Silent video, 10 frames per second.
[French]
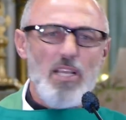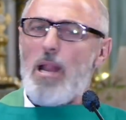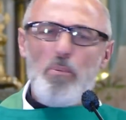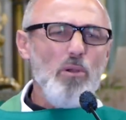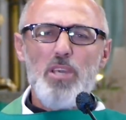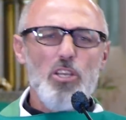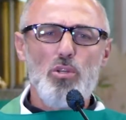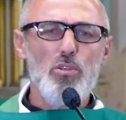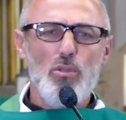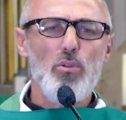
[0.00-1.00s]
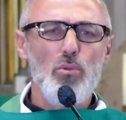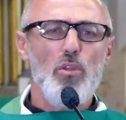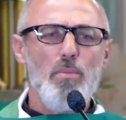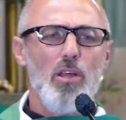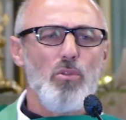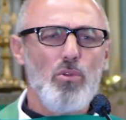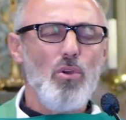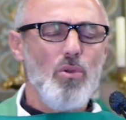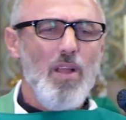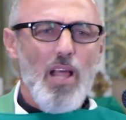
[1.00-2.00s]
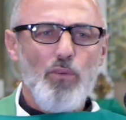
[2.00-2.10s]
C'est la première chose que nous demande Dieu.